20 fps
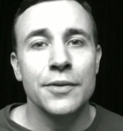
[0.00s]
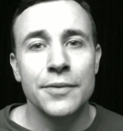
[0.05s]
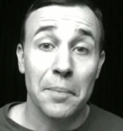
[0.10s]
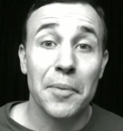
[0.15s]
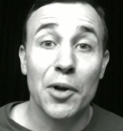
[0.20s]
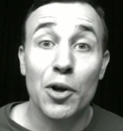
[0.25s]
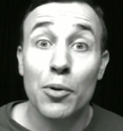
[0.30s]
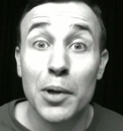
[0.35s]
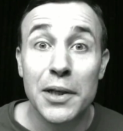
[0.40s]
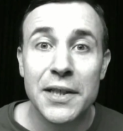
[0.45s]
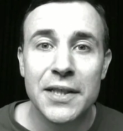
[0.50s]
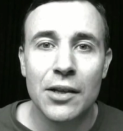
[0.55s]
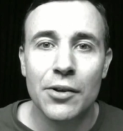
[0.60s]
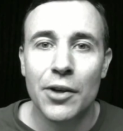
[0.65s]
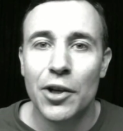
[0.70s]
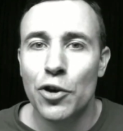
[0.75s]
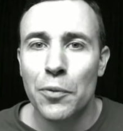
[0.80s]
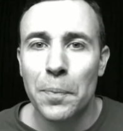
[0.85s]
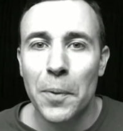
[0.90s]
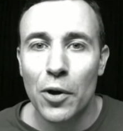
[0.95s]
mais le Brésil
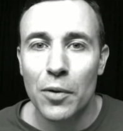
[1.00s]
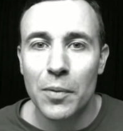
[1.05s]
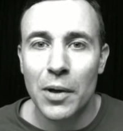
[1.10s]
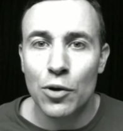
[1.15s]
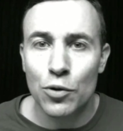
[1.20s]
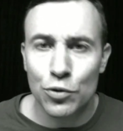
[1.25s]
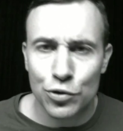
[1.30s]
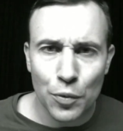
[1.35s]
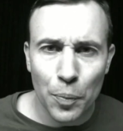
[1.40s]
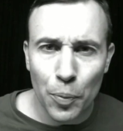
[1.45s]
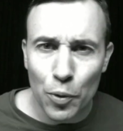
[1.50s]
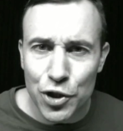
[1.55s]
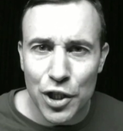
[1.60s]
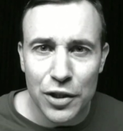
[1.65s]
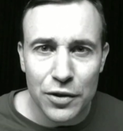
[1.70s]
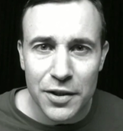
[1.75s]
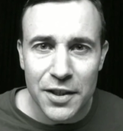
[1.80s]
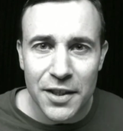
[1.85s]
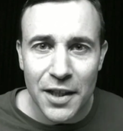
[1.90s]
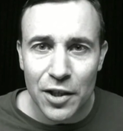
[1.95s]
récupère le ballon, se
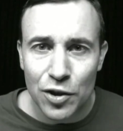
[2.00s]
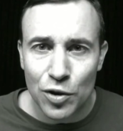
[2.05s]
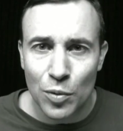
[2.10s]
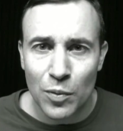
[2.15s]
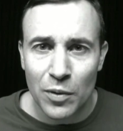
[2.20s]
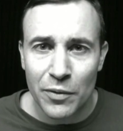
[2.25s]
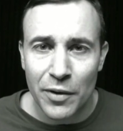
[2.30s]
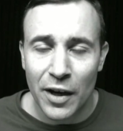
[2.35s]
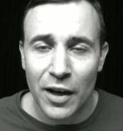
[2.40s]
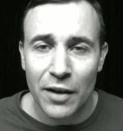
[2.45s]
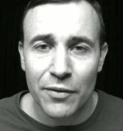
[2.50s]
projette directement vers